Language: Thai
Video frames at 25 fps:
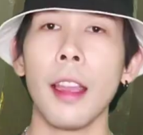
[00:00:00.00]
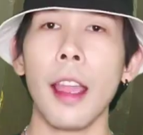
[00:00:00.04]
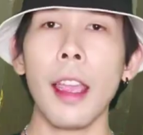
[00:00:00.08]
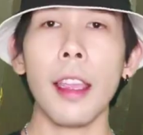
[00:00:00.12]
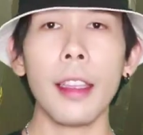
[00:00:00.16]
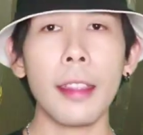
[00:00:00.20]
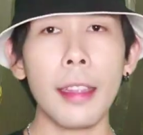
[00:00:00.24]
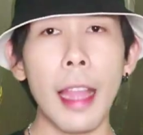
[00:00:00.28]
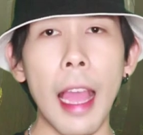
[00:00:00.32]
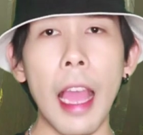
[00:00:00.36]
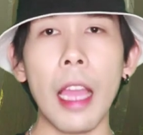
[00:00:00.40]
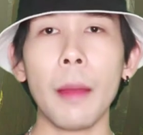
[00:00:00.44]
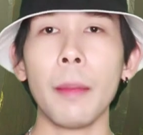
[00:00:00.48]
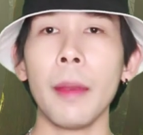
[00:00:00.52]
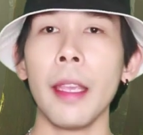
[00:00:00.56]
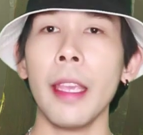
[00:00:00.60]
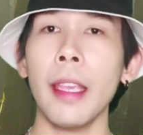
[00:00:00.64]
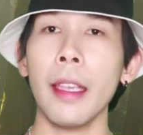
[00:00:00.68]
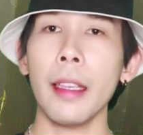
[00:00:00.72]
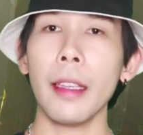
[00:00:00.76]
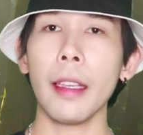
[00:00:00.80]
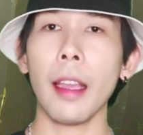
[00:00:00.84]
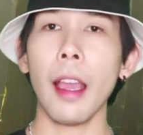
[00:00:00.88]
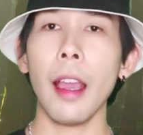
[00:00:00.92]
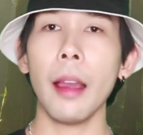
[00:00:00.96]
ให้ตายไป
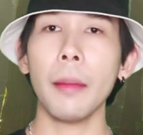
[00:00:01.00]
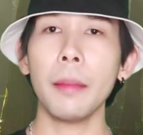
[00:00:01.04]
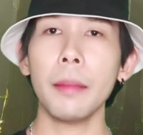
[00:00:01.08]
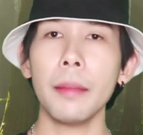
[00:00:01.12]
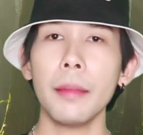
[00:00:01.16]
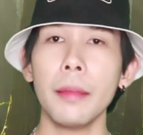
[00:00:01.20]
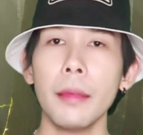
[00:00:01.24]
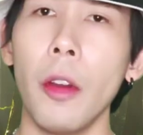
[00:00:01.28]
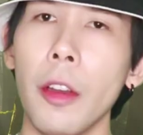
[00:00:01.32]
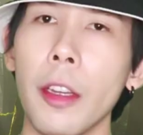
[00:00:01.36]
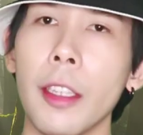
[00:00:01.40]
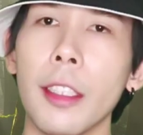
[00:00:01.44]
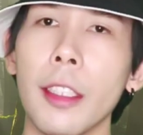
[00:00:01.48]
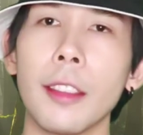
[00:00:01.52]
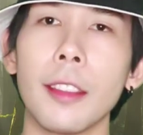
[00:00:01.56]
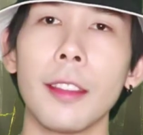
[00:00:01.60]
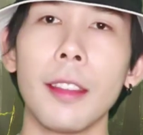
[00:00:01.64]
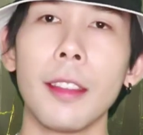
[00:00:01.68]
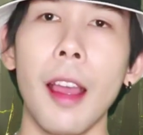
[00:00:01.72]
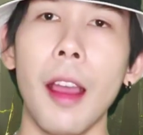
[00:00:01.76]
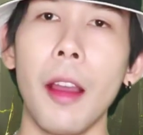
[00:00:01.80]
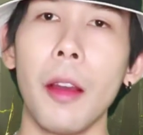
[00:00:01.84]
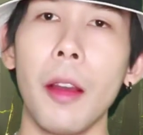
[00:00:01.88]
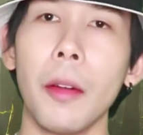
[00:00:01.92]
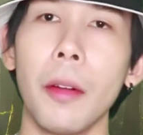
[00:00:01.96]
เองครับโอ้ย
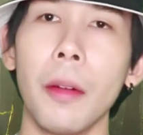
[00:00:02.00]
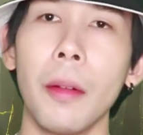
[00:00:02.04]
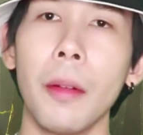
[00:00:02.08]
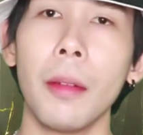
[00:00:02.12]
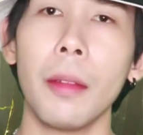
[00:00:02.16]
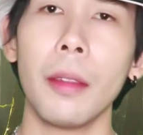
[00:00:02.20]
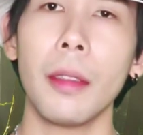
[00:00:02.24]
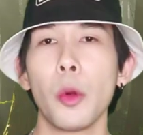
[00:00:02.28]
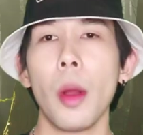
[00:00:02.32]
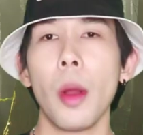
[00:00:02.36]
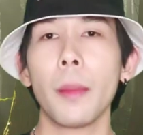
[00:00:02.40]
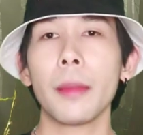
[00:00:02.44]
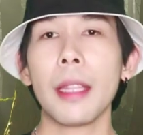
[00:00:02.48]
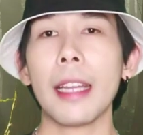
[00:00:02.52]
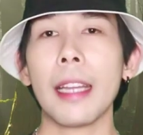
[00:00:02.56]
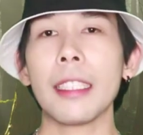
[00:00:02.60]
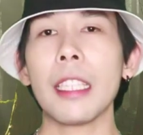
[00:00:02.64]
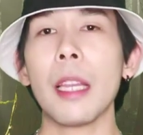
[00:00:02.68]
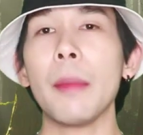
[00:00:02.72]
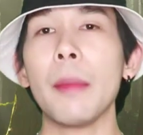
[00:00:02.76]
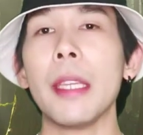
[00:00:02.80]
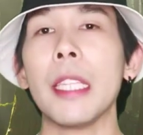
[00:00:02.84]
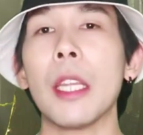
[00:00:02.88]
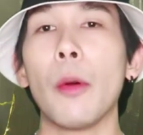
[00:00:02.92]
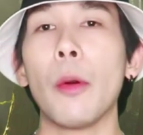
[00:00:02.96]
เศร้ารวมทั้ง
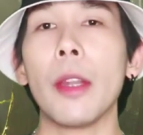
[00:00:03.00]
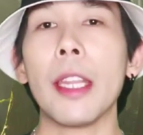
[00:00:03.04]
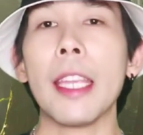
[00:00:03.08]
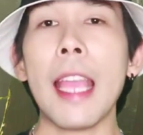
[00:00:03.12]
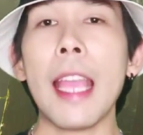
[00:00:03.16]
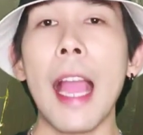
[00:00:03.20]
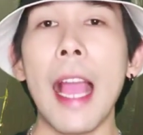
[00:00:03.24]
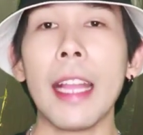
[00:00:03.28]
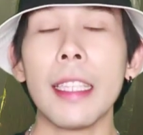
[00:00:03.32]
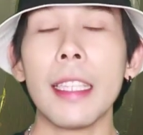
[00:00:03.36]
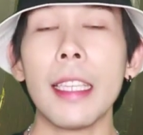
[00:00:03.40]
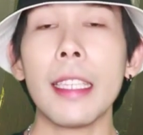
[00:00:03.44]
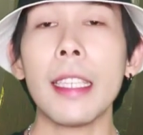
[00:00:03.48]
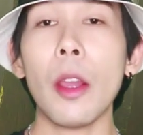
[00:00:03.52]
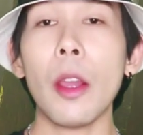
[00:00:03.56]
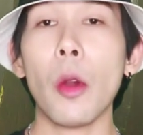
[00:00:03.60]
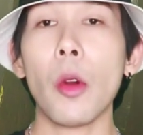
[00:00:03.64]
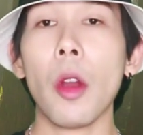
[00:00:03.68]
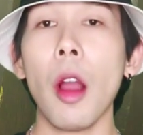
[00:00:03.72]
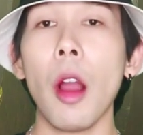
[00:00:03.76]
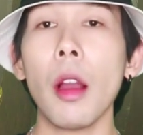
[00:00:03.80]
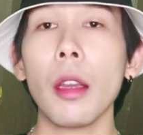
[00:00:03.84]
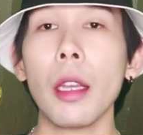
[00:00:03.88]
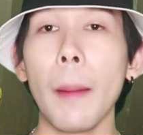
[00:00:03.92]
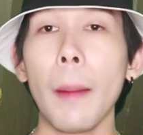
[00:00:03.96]
ยังมีนวนิยายที่เกี่
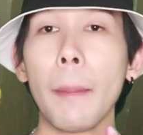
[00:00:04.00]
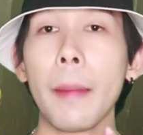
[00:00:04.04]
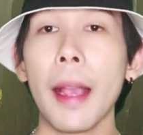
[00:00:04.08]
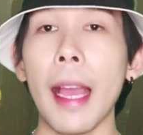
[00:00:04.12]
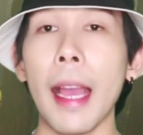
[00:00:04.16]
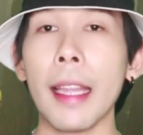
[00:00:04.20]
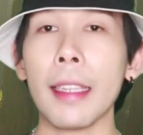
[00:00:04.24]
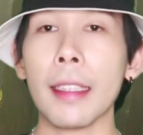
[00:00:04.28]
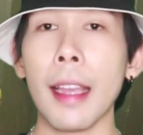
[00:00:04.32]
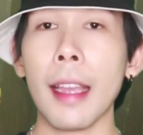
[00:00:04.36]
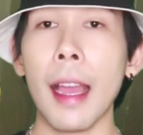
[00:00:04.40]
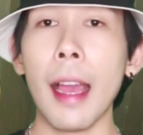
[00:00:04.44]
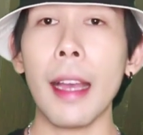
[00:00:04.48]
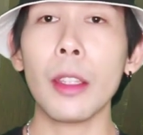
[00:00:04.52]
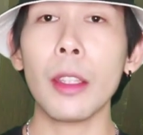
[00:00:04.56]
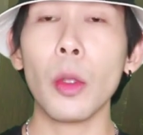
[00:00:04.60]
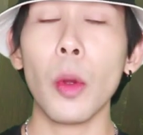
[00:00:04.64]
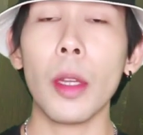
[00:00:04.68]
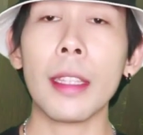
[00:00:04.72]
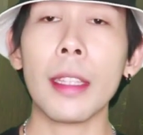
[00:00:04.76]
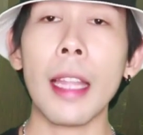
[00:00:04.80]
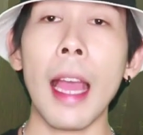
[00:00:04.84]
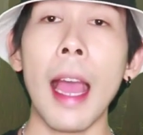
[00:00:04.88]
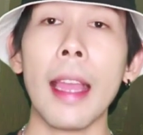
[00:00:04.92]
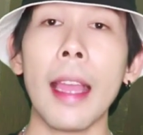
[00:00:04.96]
ยวข้องกับการฆ่า
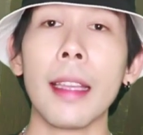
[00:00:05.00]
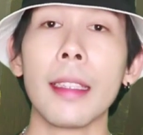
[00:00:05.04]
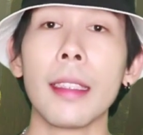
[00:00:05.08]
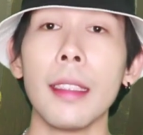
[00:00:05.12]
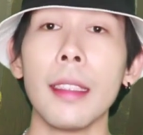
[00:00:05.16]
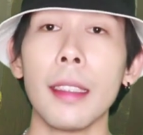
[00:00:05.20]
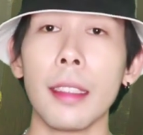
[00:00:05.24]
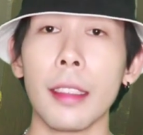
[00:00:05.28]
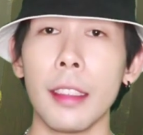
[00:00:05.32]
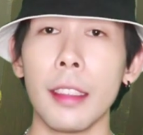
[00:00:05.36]
ตัวตายเกิ